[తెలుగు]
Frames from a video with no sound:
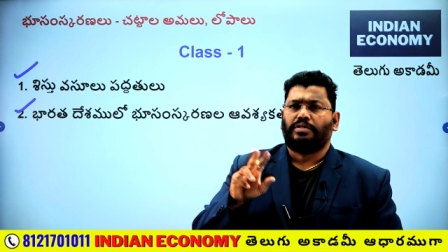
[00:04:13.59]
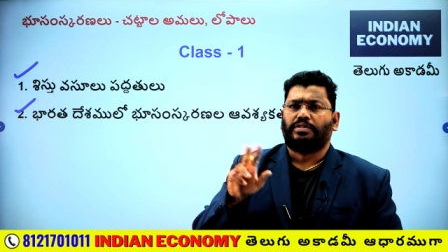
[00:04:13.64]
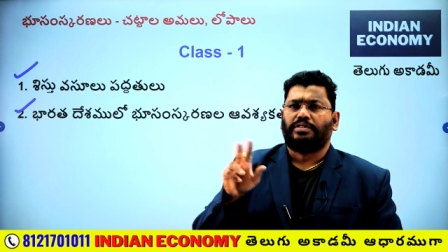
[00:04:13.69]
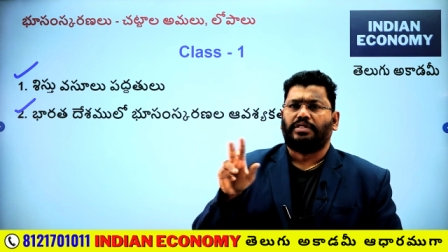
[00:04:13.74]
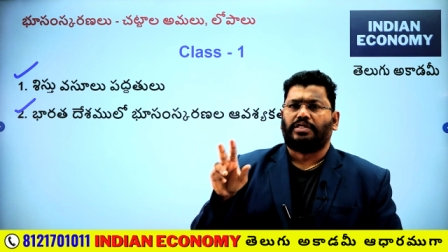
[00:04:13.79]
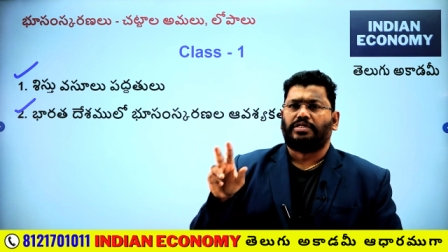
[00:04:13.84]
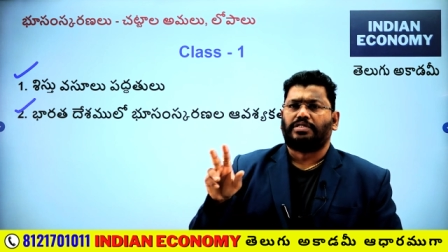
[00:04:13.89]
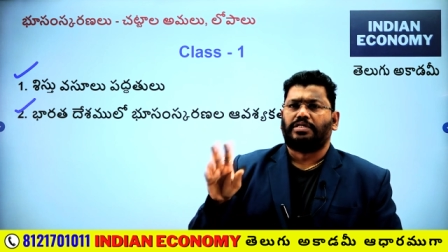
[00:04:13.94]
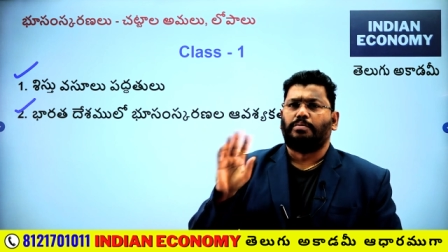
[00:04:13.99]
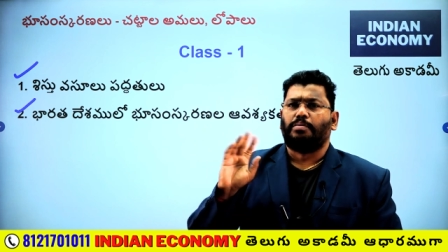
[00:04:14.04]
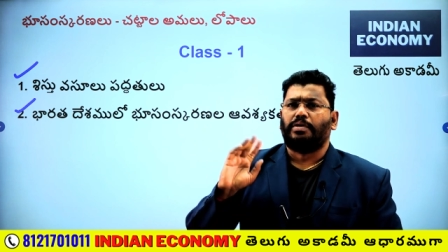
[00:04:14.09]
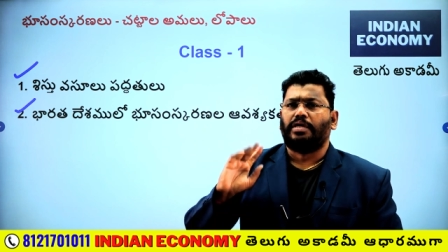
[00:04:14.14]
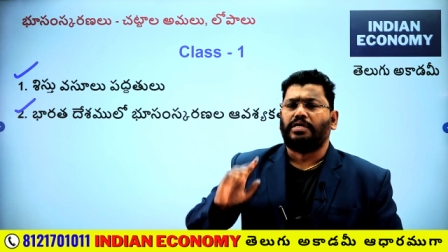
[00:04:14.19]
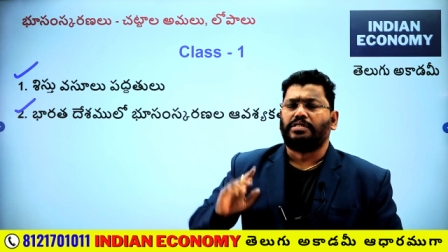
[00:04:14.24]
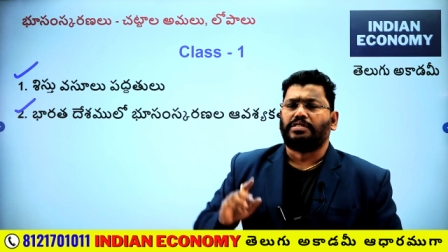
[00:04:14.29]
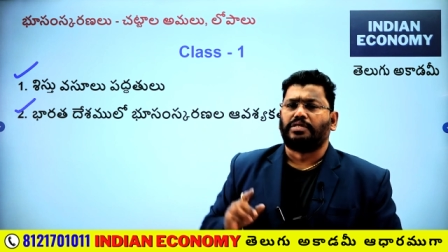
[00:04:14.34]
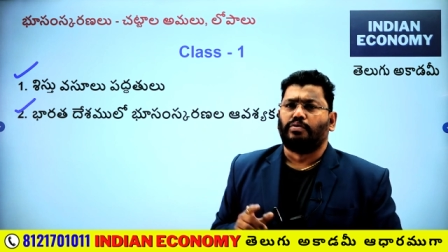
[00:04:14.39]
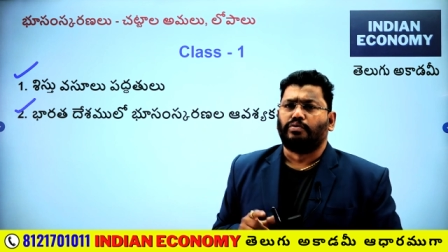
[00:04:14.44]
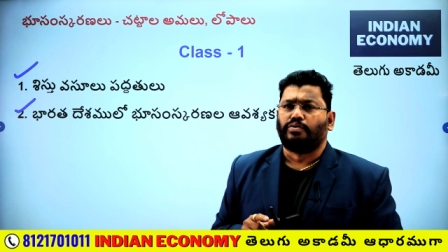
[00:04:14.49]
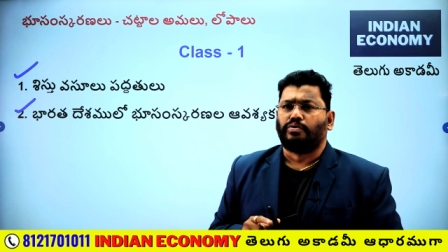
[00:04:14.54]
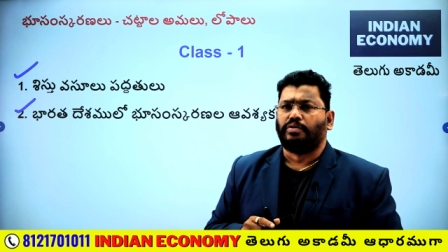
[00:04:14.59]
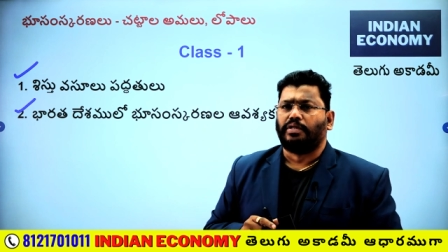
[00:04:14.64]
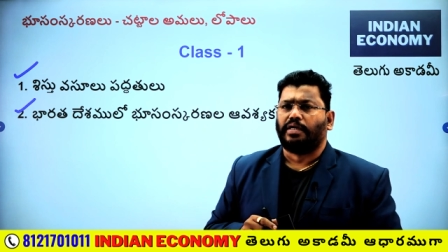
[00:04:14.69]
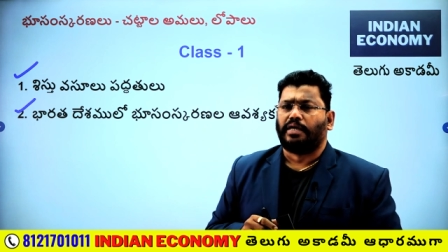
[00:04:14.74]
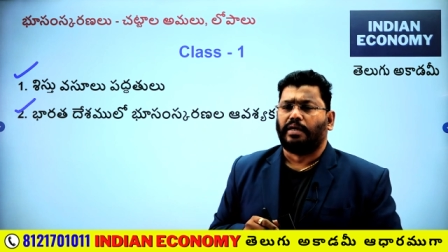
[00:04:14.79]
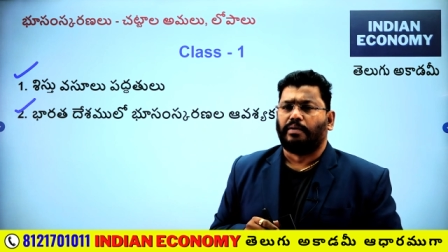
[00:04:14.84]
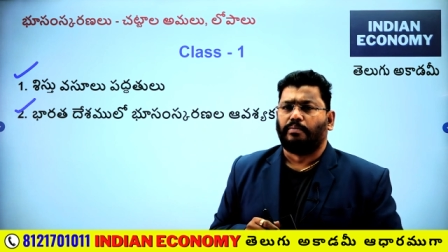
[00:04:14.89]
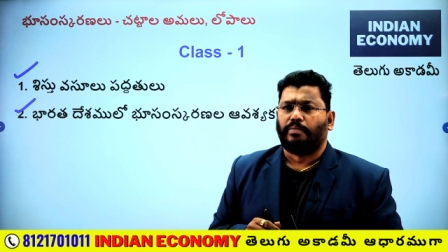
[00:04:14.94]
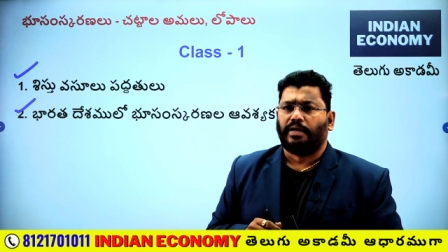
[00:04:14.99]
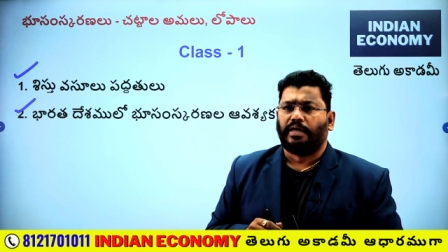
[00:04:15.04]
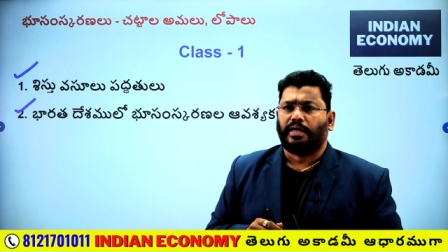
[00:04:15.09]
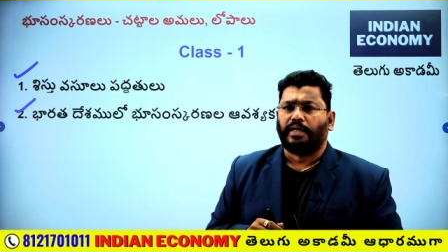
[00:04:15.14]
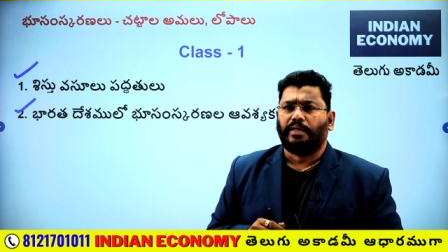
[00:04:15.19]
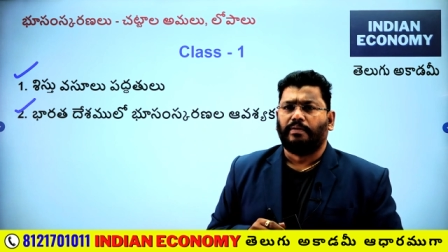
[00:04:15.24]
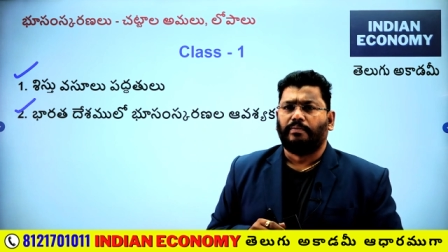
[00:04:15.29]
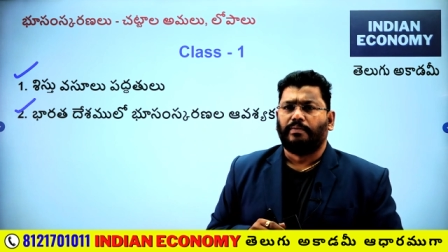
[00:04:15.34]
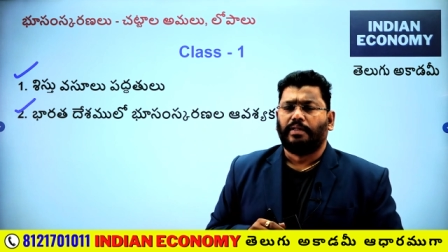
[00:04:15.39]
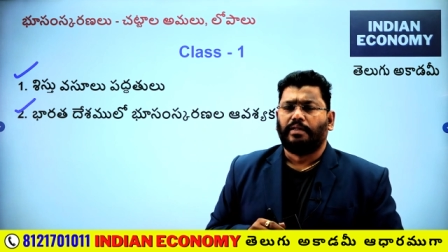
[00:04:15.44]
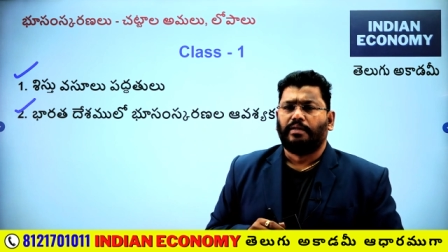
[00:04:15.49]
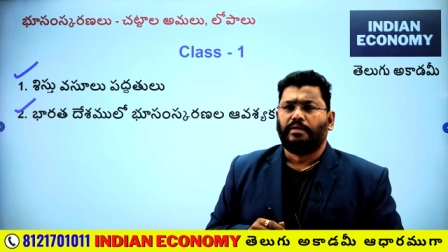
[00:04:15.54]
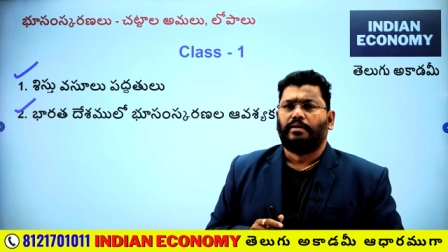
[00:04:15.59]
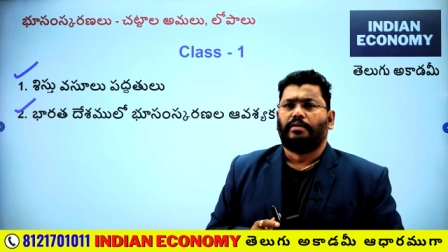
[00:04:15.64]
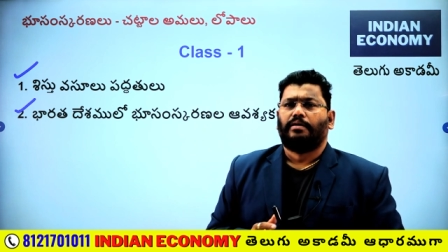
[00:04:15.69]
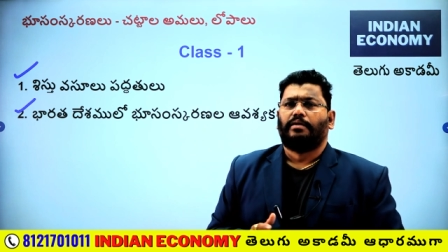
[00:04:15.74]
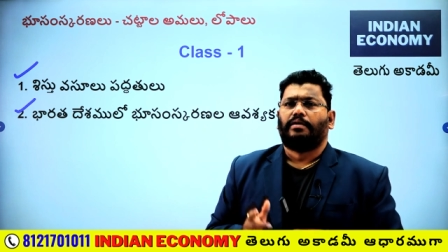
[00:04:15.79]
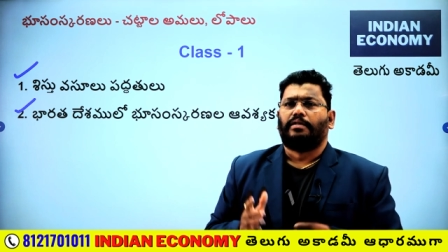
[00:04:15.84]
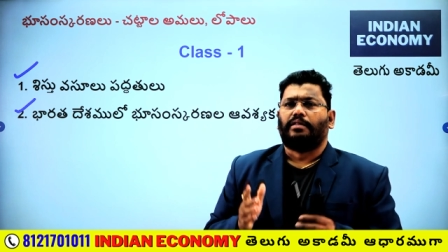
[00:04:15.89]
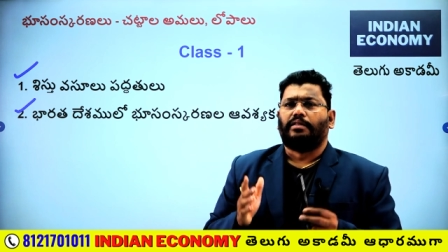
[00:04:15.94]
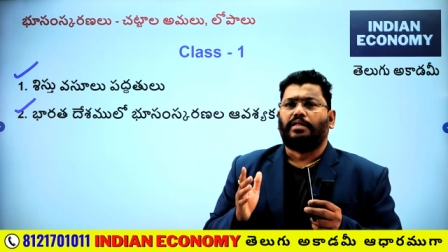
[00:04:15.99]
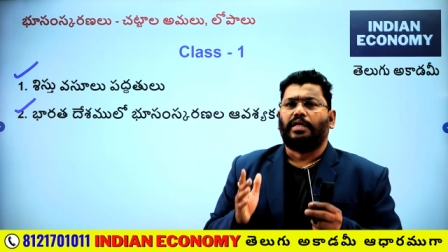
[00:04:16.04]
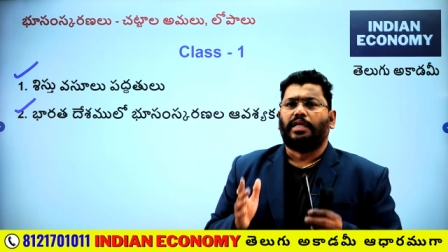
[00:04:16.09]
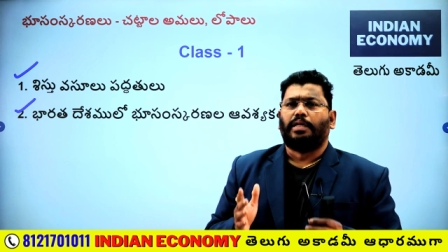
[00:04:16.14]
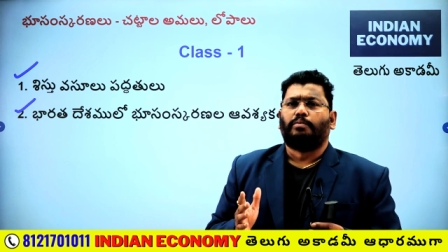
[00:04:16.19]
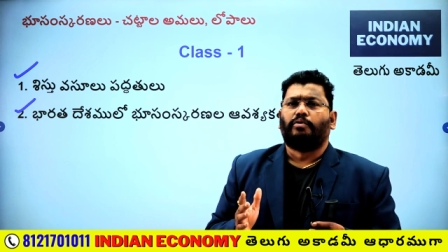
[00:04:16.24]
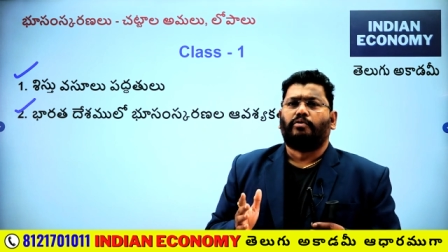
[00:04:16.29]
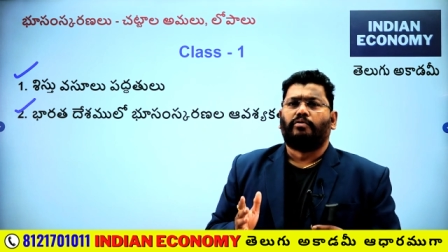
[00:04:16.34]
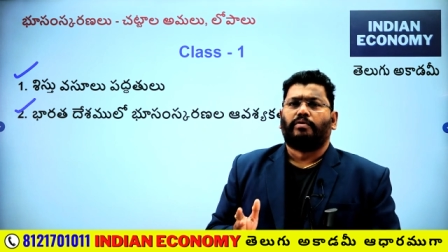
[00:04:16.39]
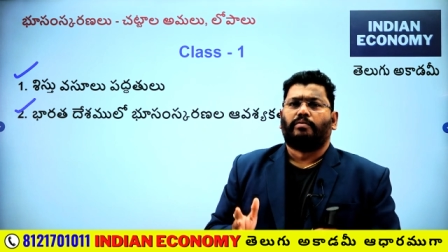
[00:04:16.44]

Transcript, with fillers: సిక్స్టీ మినిట్స్ అవుతుంది కాబట్టి దీన్ని